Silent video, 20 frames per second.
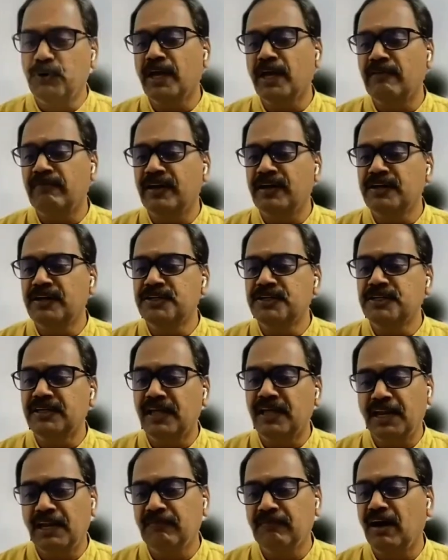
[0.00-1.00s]
உயர்வென்று
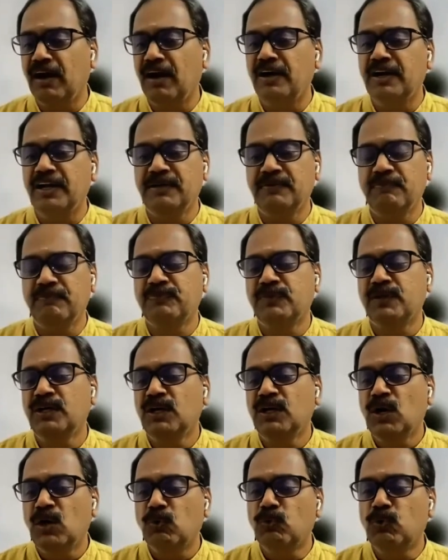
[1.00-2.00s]
என வாழ
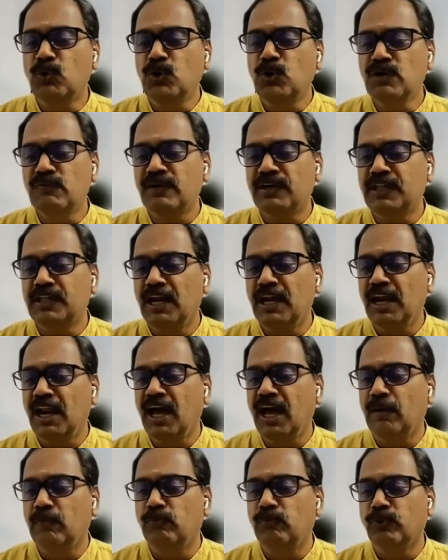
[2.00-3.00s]

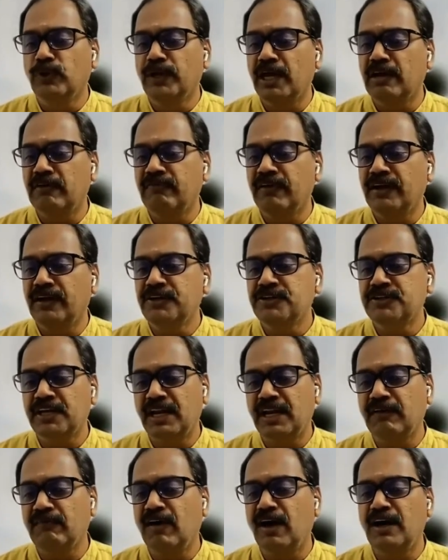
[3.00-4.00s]
உள்ளுவதெல்லாம்
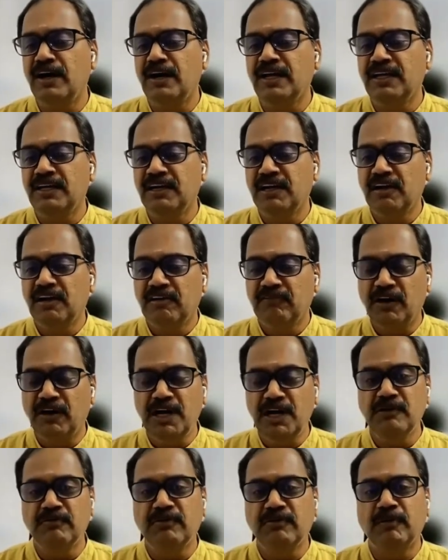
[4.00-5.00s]
வாழ
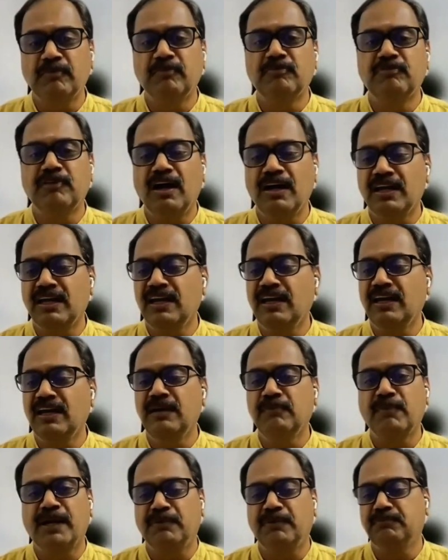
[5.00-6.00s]
வள்ளுவம் வாக்கில்
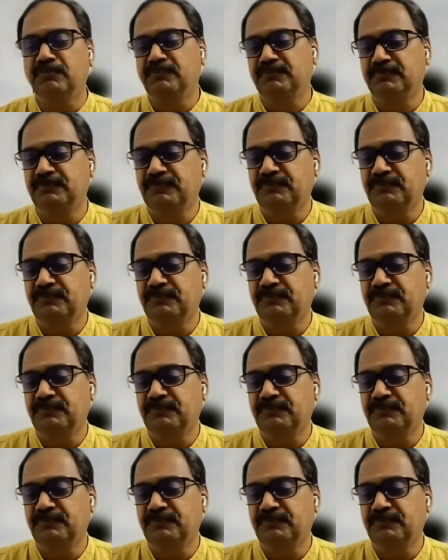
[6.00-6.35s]
மனம்